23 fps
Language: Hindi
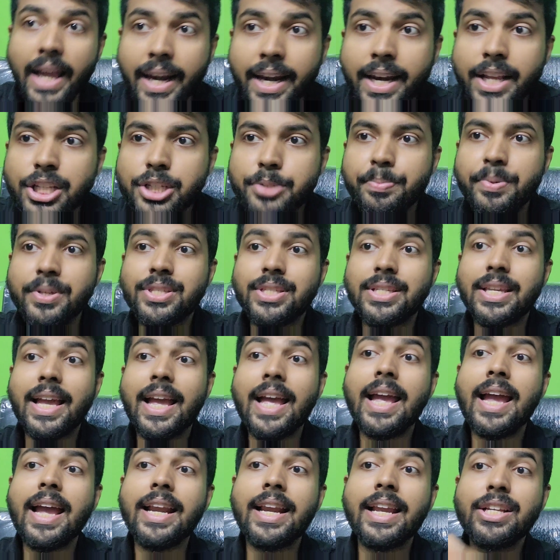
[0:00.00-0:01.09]
एन एच पी सी
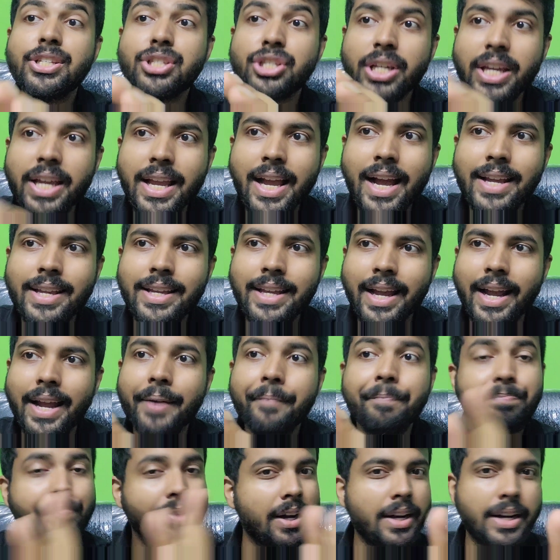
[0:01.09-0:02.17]
है एन एच ए आई
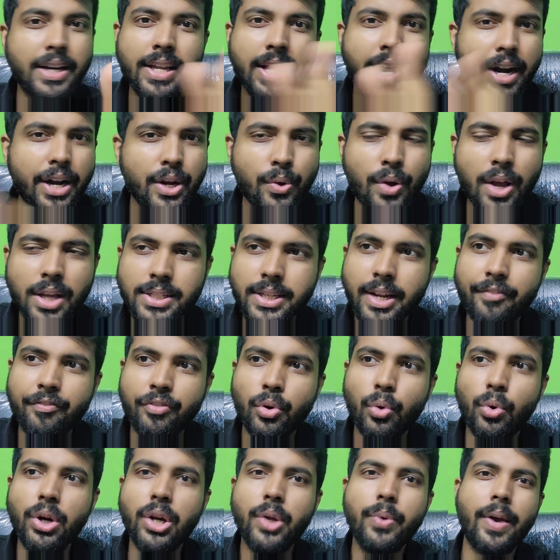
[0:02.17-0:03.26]
है डी आर डी ओ एज आई
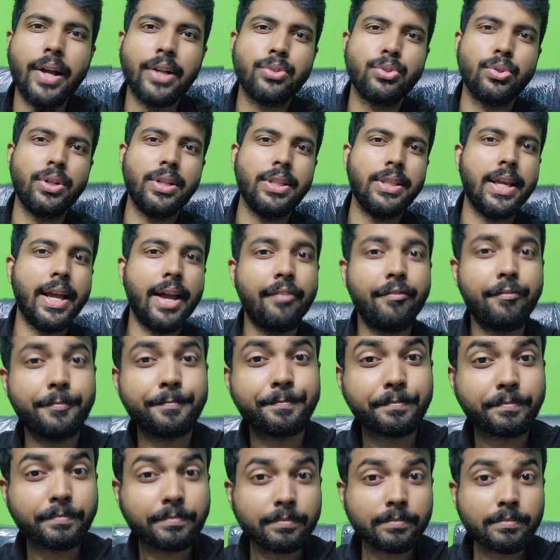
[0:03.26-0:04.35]
टोल्ड यू एक्चुअली दे आर
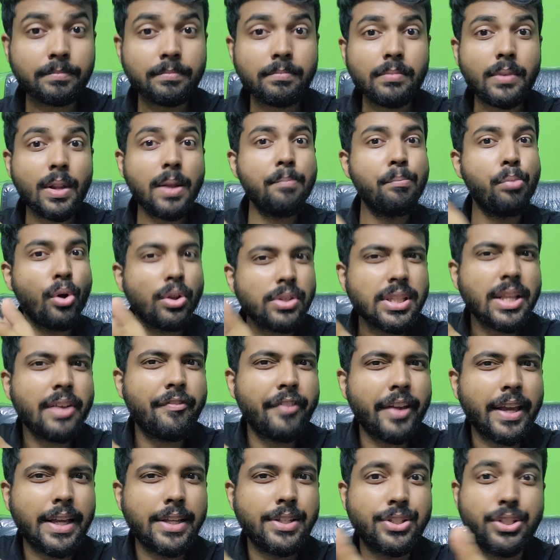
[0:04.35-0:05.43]
बहुत
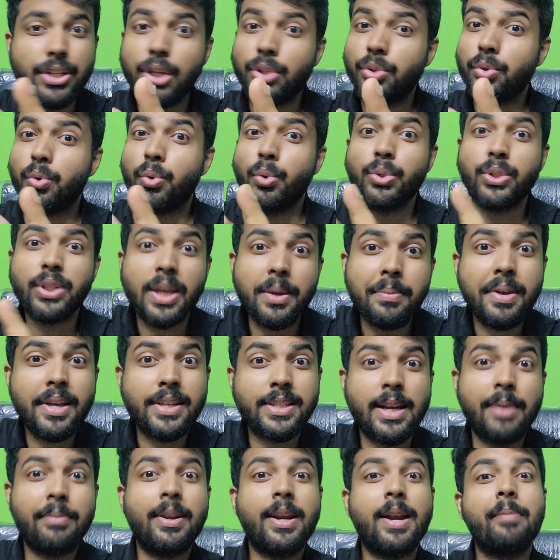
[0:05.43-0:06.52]
ज़्यादा वैकेंसी है तो खुद की भी
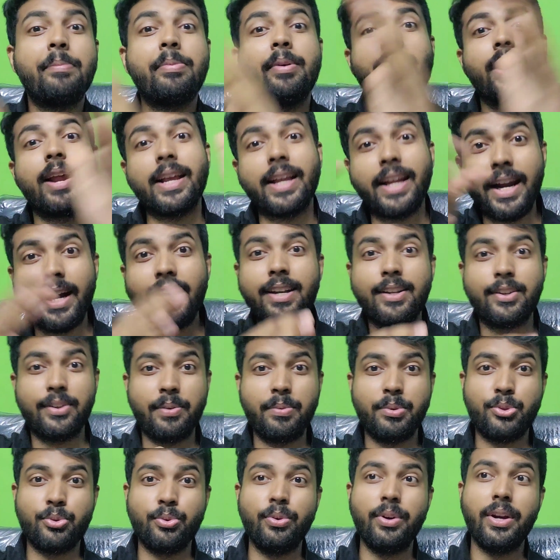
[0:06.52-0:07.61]
एग्जाम लेना पड़ रहा है गेट
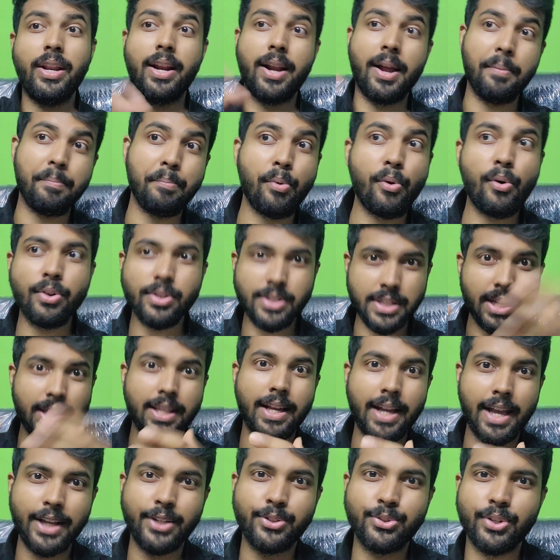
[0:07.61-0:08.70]
के भी थ्रू ले रहा है बहुत
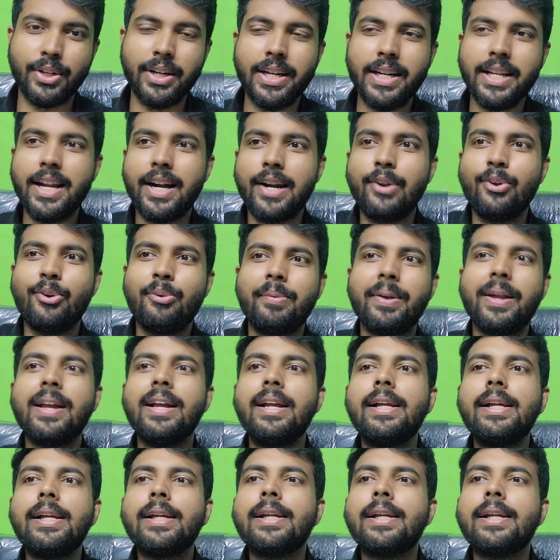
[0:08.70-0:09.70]
ज़्यादा एक्चुअली डी आर डी ओ में